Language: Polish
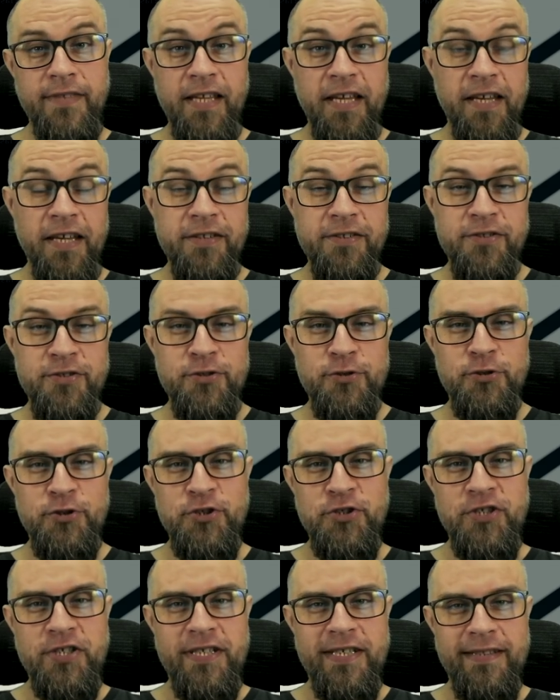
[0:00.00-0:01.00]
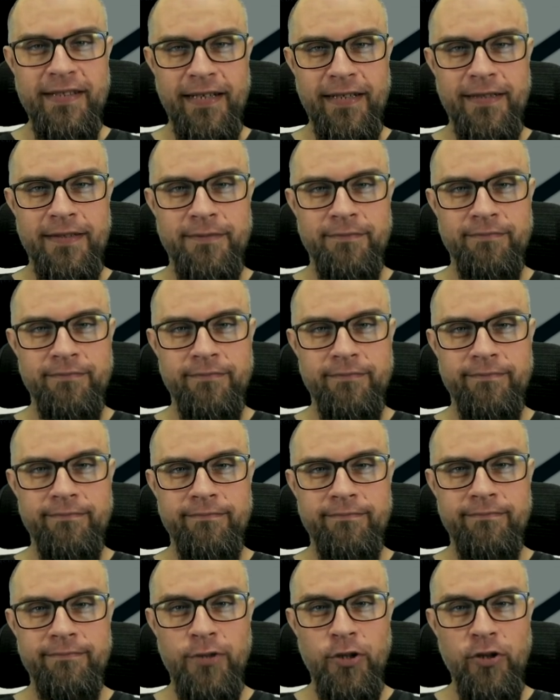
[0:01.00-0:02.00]
niekiedy coś idzie nie tak.
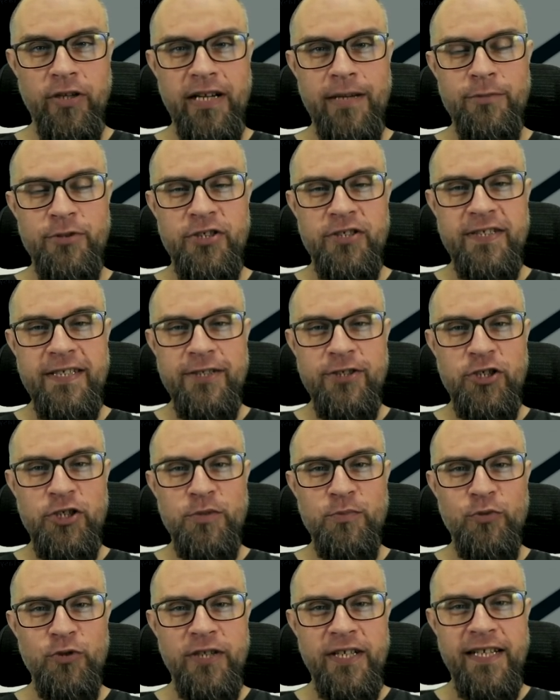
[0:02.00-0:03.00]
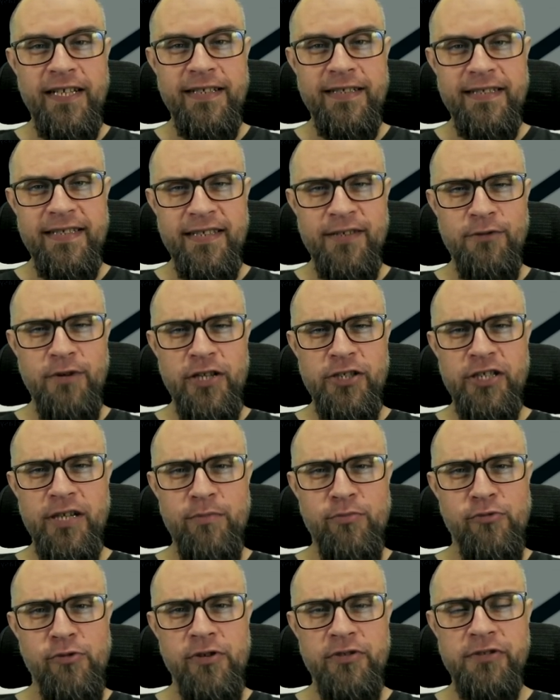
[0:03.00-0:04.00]
Program się zatrzymuje,
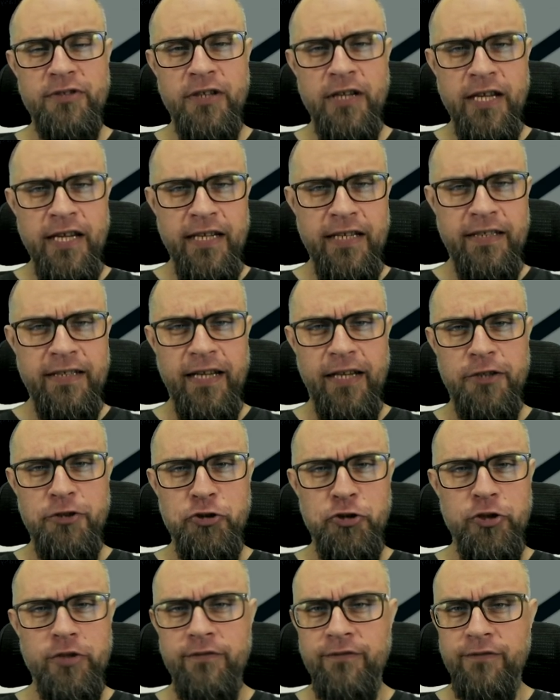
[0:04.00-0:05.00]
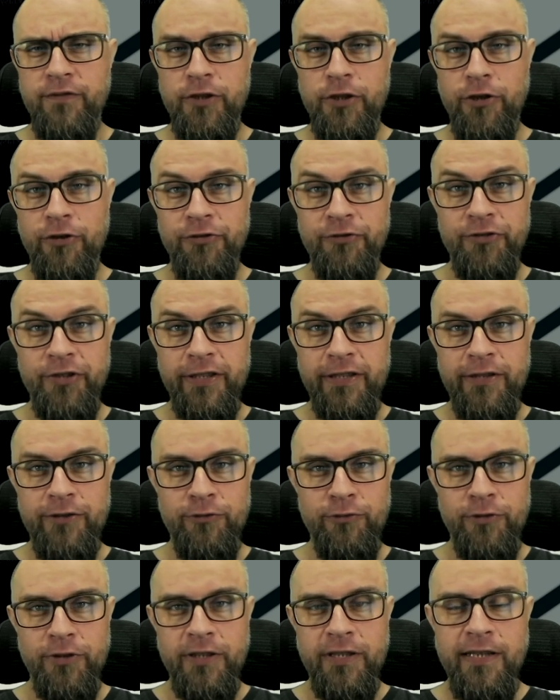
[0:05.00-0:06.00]
zgłasza błąd, jakiś wyjątek,
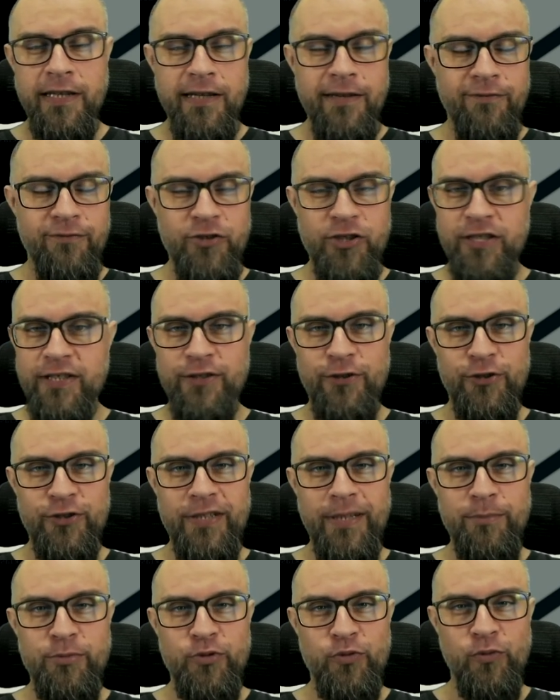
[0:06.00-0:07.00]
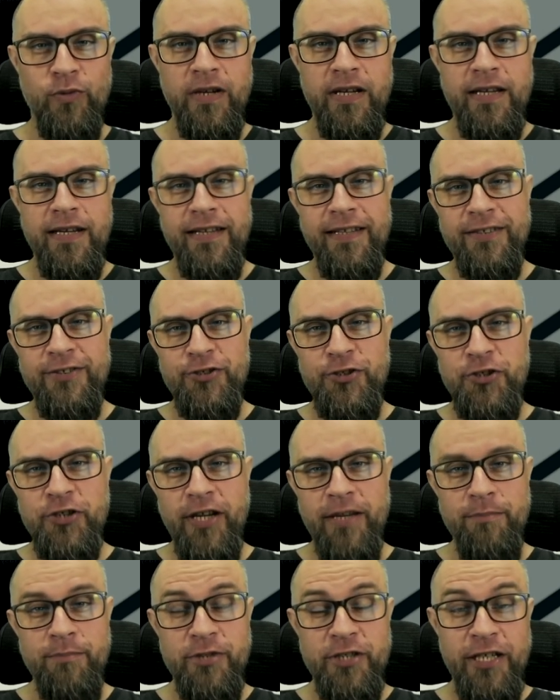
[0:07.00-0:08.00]
który wszystko zepsuł.
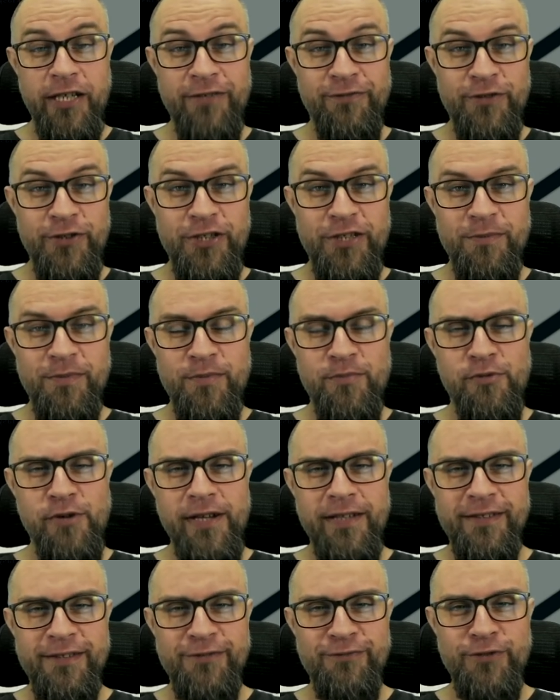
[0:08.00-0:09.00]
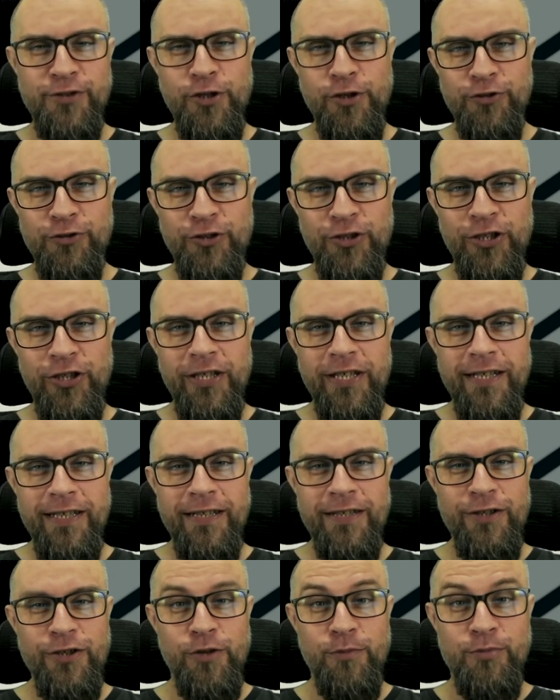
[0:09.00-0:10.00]
Dzisiaj przechwycimy błędy, wyjątki
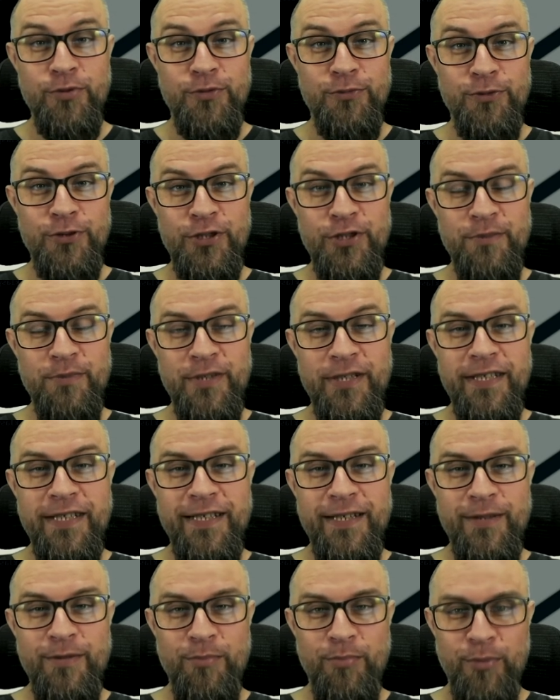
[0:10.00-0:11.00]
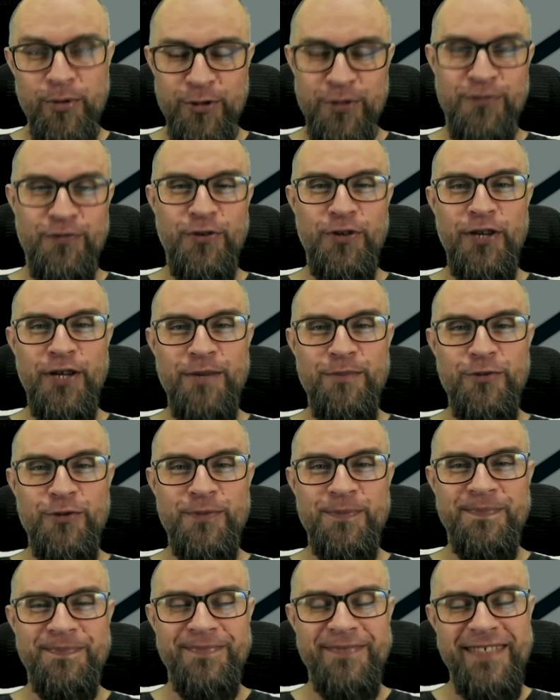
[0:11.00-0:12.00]
i obsłużymy po
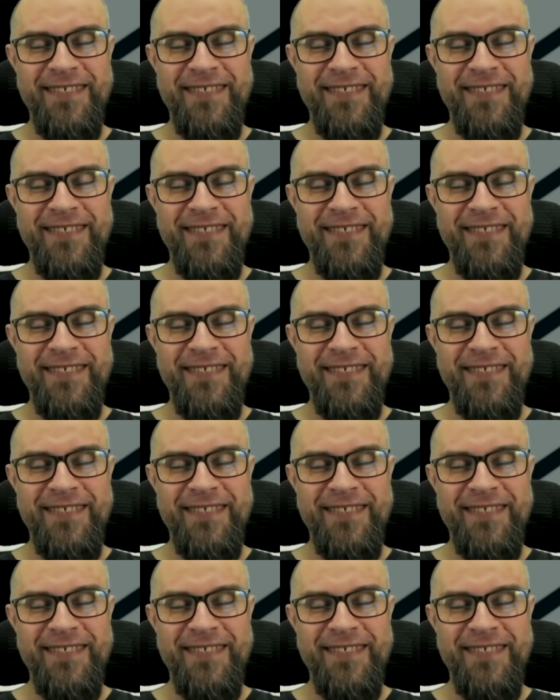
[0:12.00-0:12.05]
swojemu.